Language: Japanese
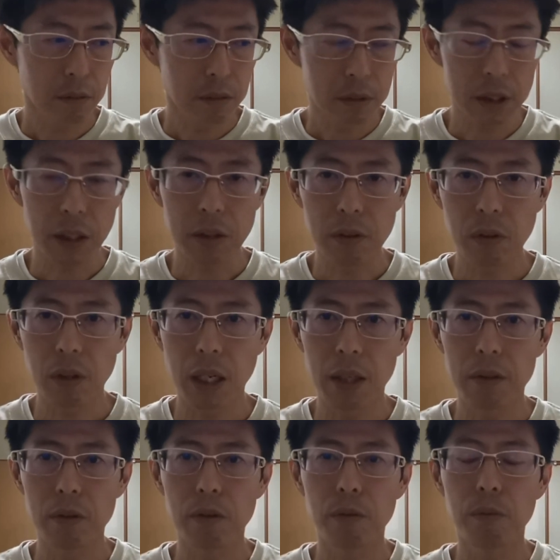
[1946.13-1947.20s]
ちゃんとあ
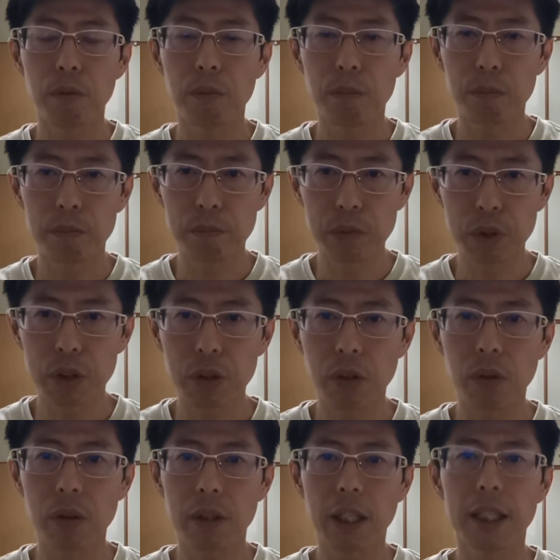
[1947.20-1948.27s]
の文
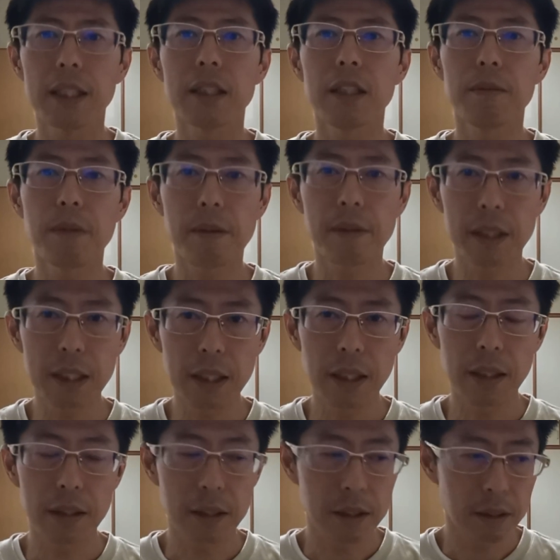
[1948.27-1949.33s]
章正しいまま
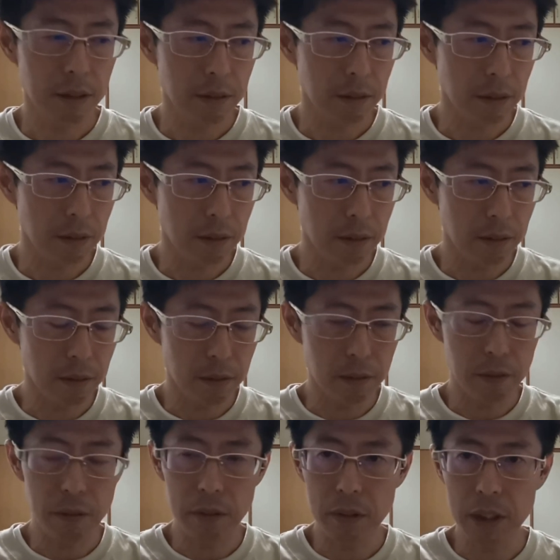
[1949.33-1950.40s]
で、
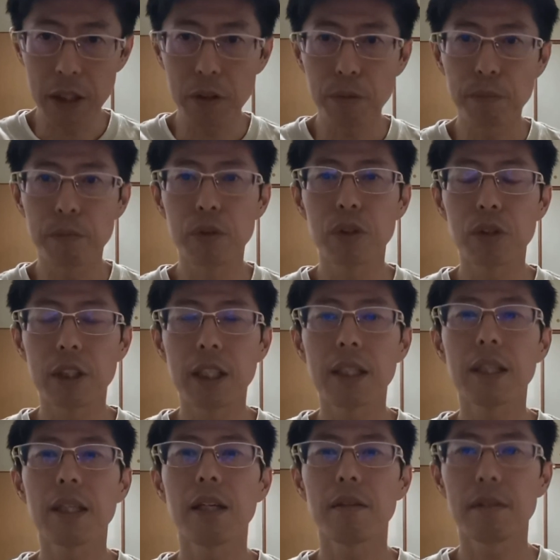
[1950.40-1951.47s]
ちゃんと文章出て
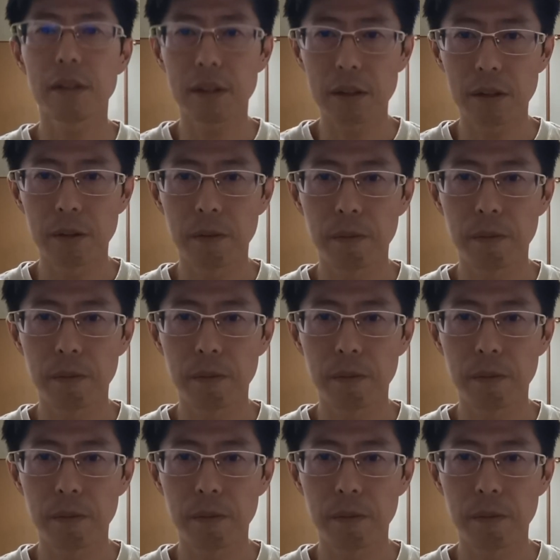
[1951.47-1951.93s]
きてるんですよ。